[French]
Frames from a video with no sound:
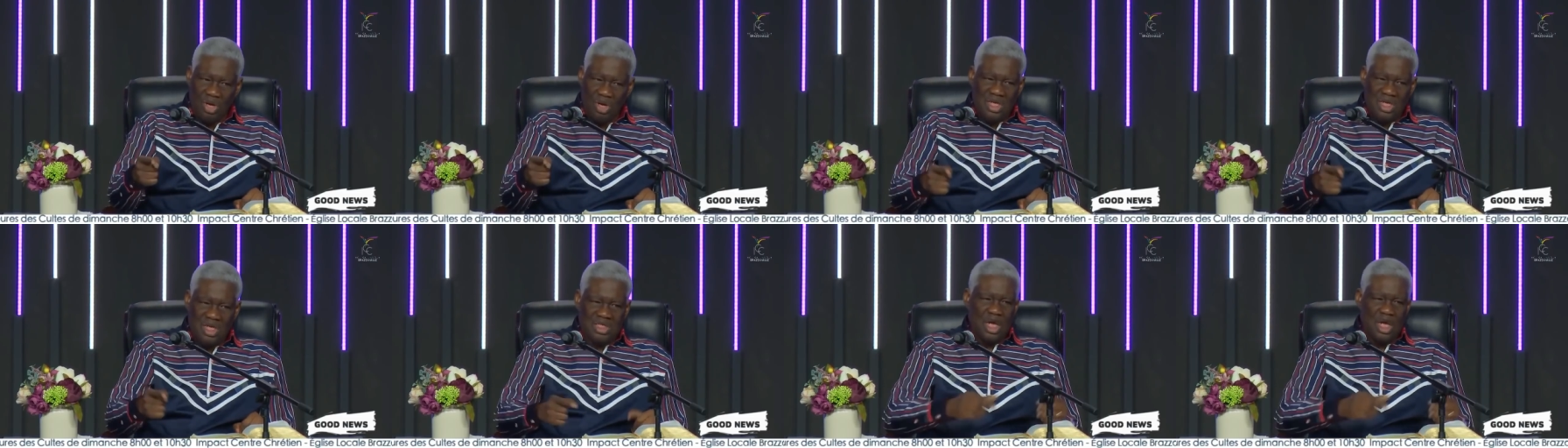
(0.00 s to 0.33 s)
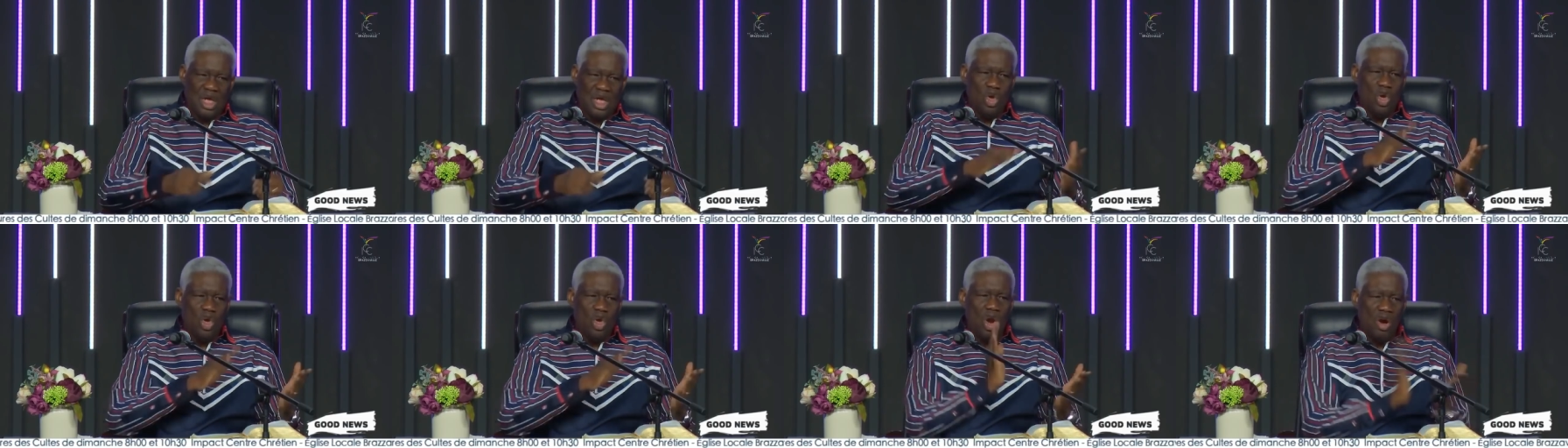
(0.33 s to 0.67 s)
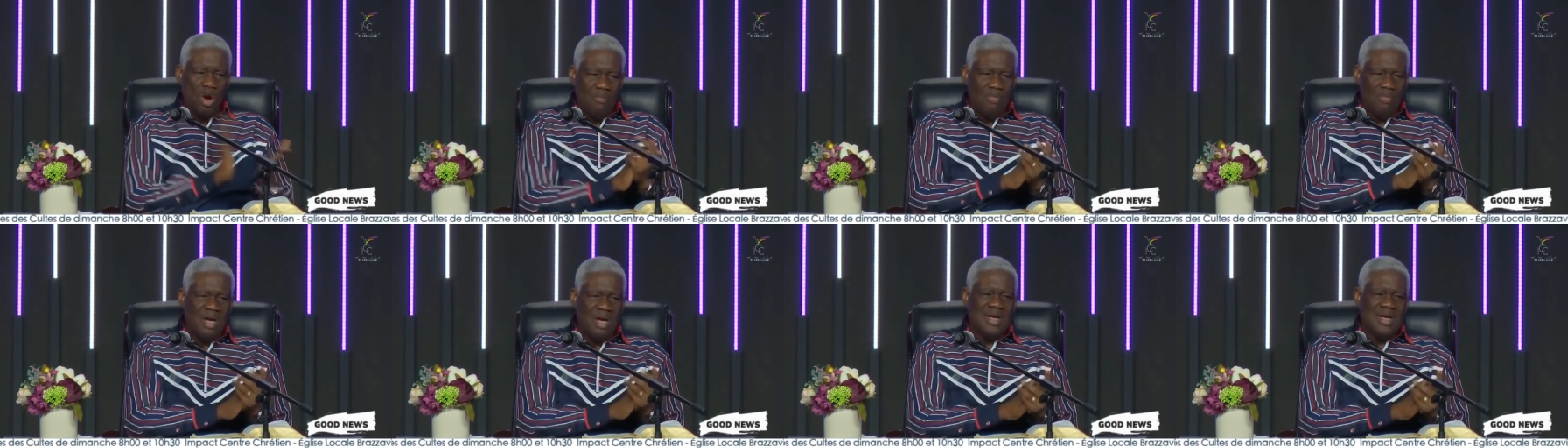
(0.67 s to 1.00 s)
C'est l'homme
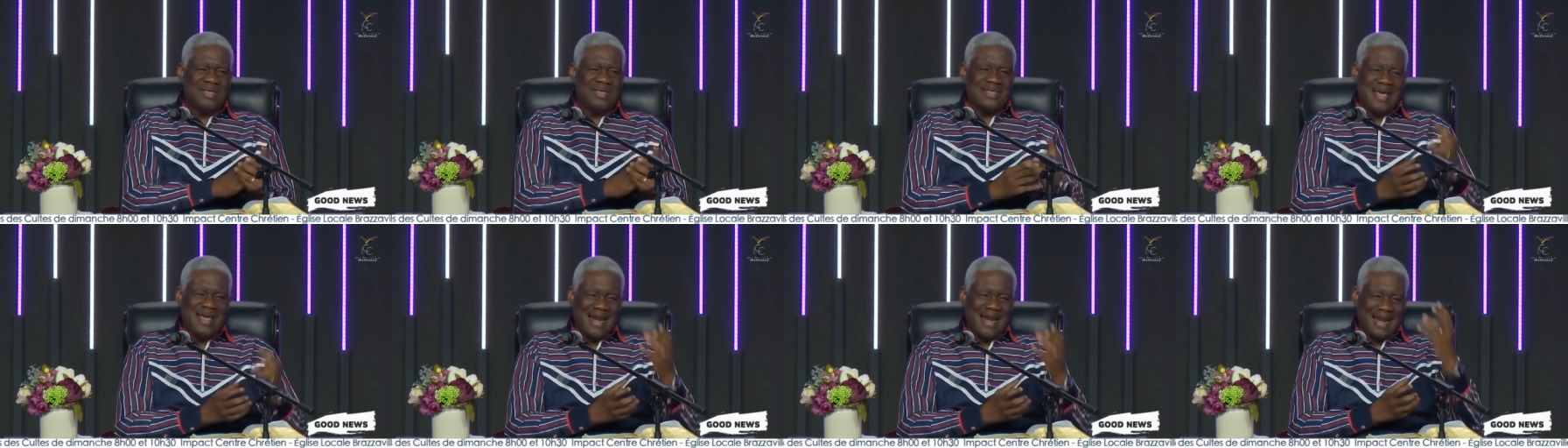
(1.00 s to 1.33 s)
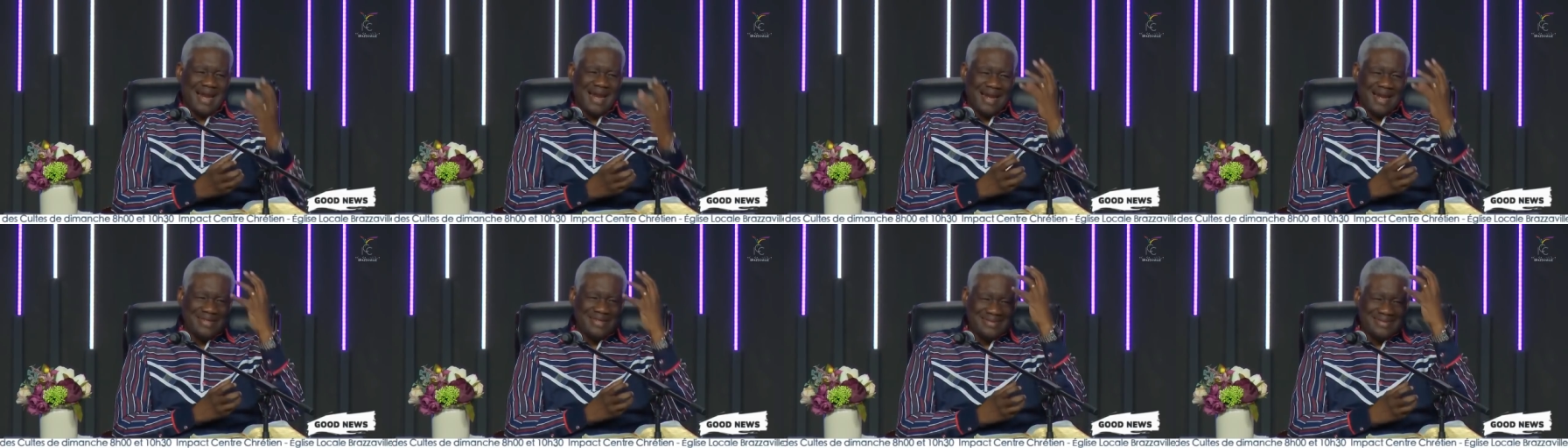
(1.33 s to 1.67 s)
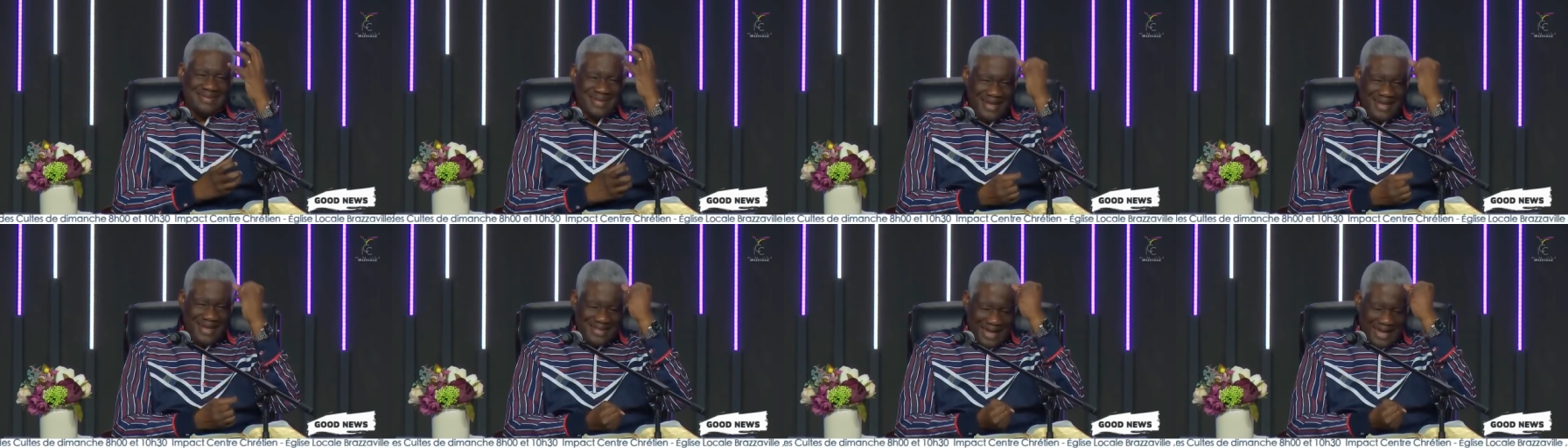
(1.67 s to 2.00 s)
qui est
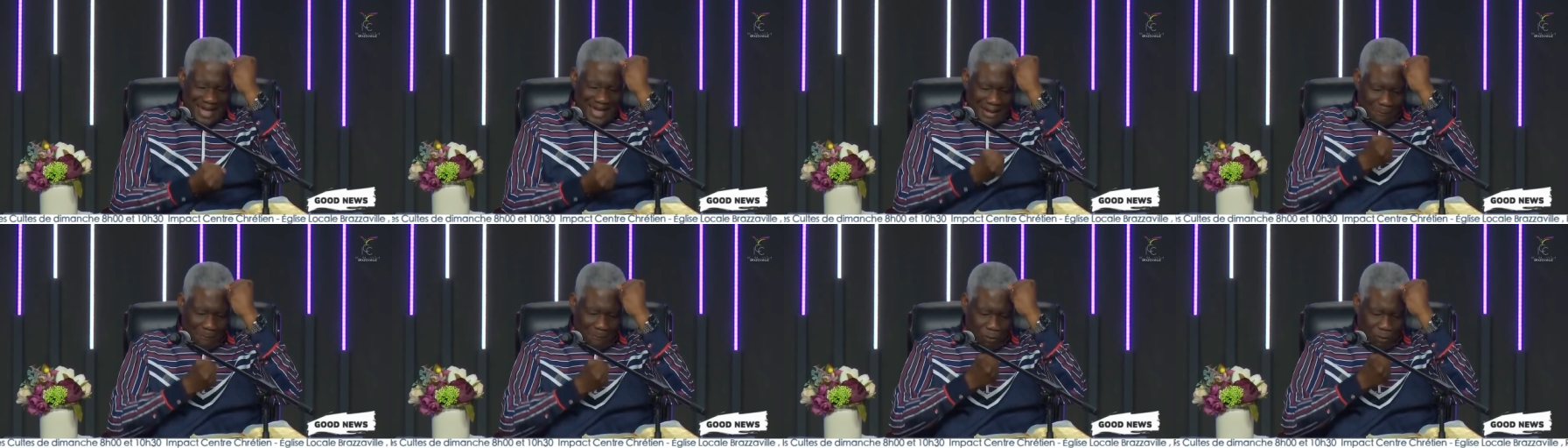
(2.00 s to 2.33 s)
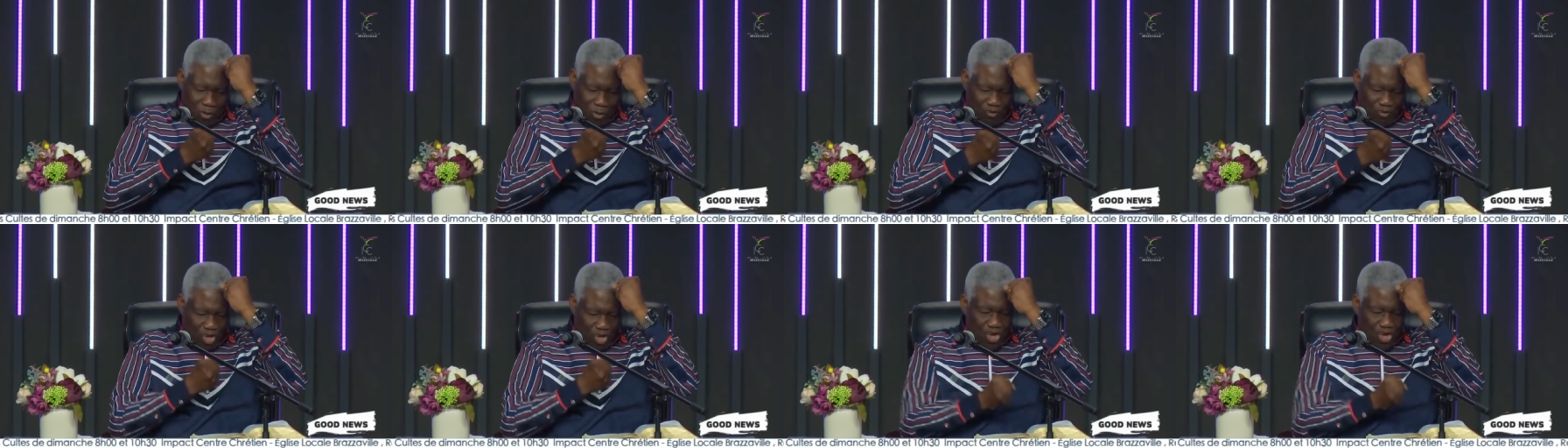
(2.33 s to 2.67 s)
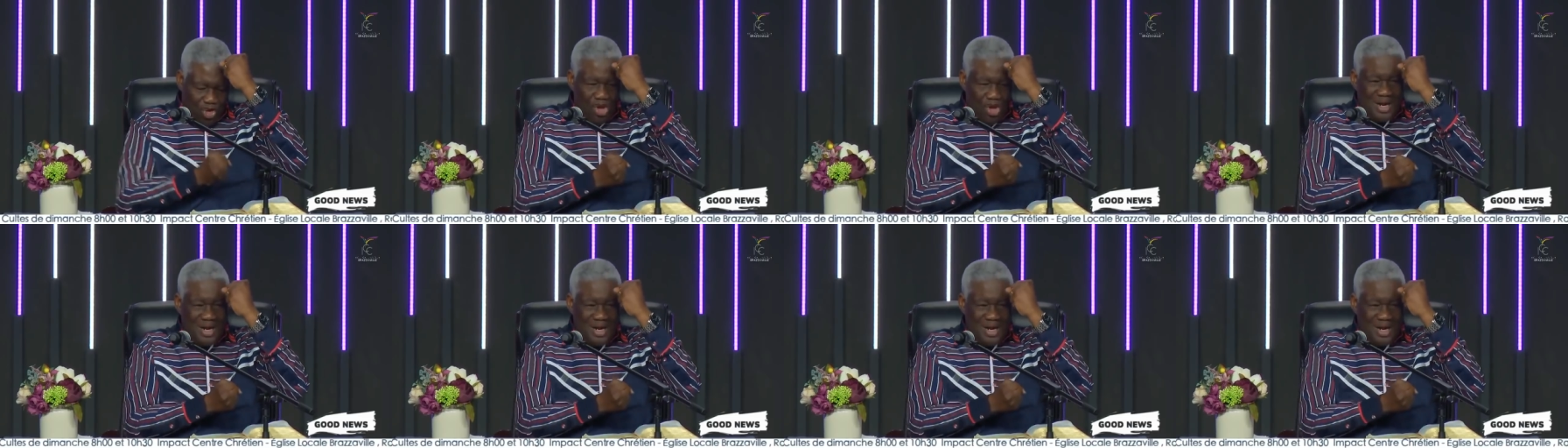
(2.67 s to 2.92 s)
rentré dans les profondeurs, dans